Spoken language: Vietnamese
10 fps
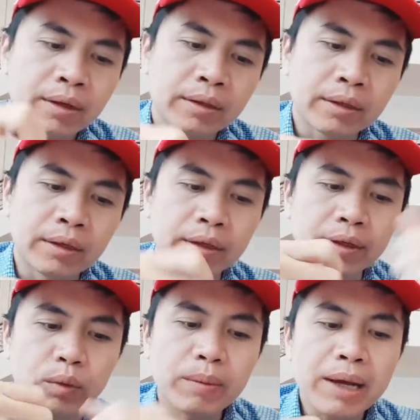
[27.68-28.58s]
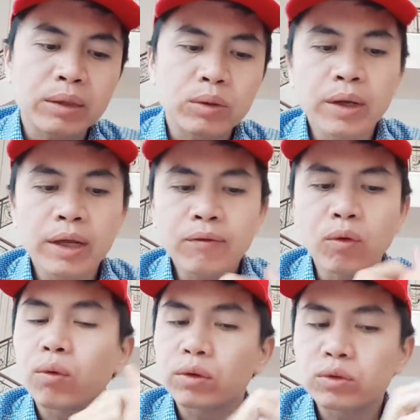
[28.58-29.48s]
Thì Ủy ban Thuế vụ
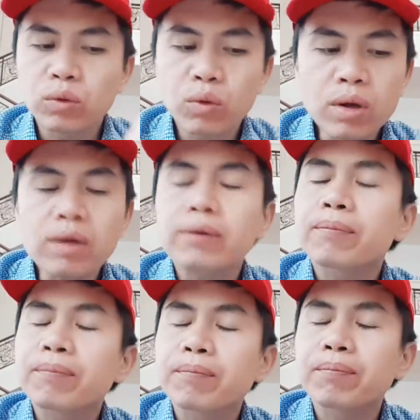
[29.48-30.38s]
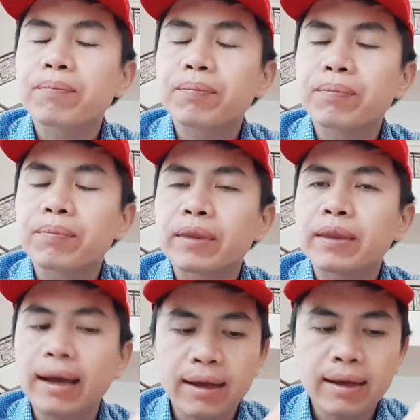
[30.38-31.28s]
của Trung Quốc
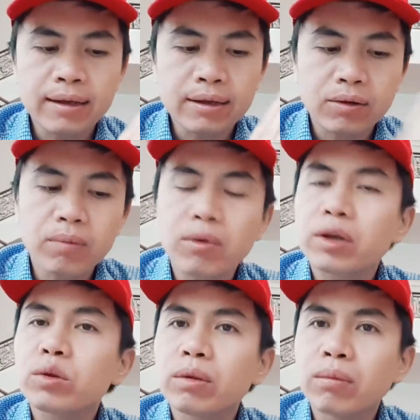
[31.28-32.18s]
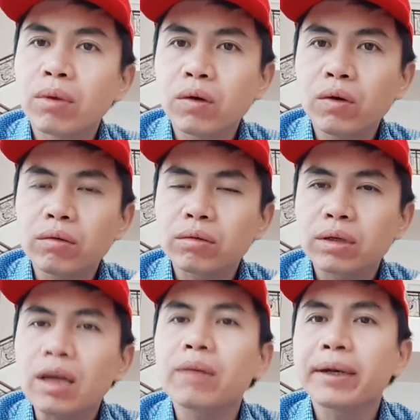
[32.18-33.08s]
Đã có một cái tuyên bố
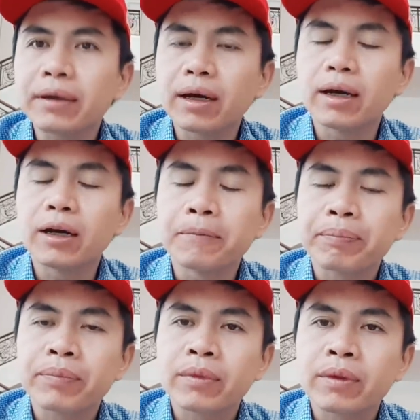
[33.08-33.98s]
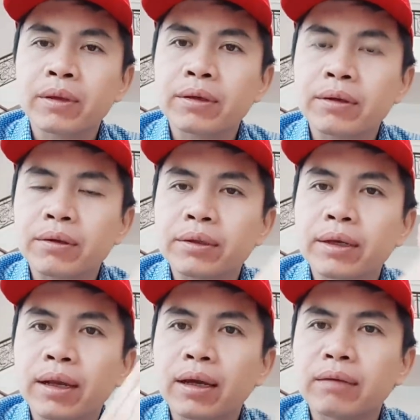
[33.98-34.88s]
khá là bất ngờ Có
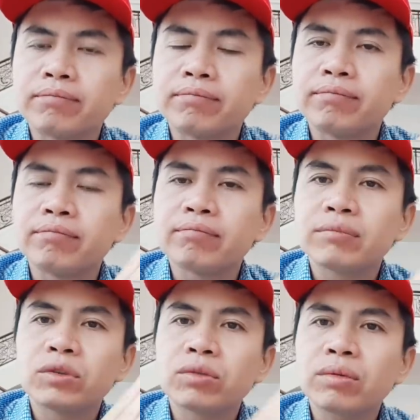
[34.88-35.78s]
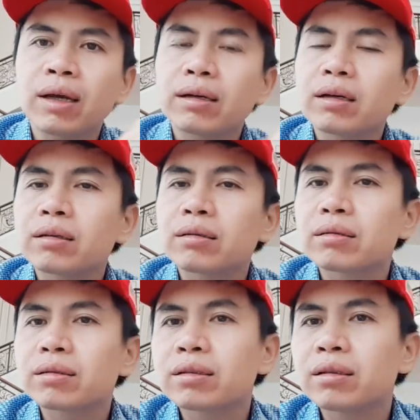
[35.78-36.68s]
thể là chúng ta
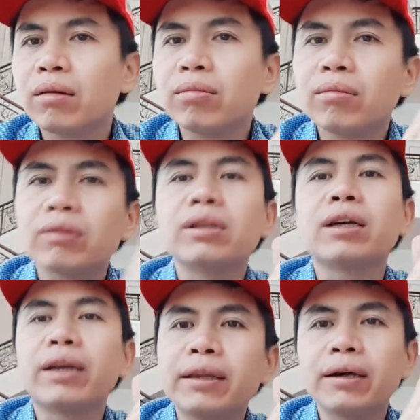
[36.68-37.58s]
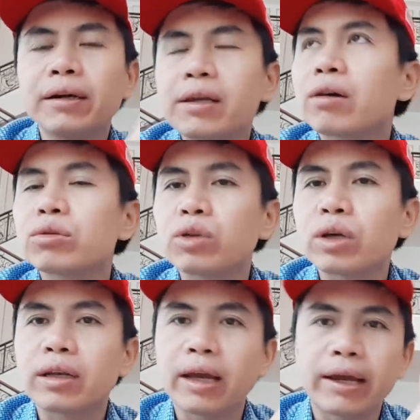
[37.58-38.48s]
không bao giờ nghĩ tới cái câu
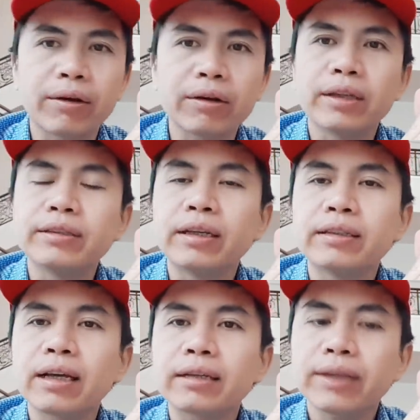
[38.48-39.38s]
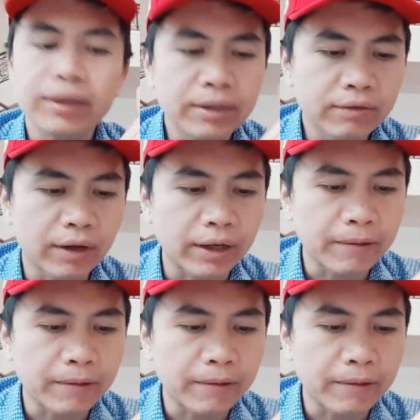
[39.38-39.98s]
chuyện này Nó có thể diễn ra nhanh như vậy